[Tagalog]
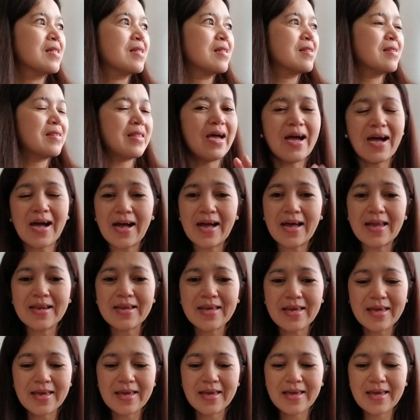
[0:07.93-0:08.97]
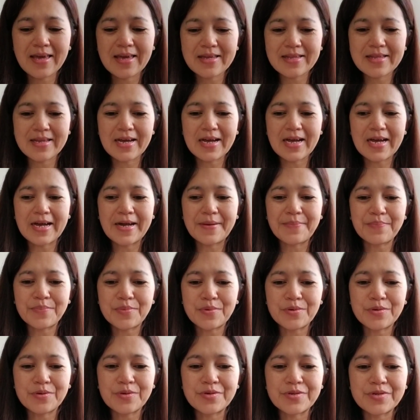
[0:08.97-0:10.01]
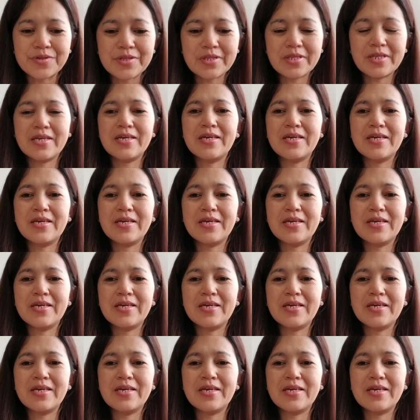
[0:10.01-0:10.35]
tanghali ng hapon.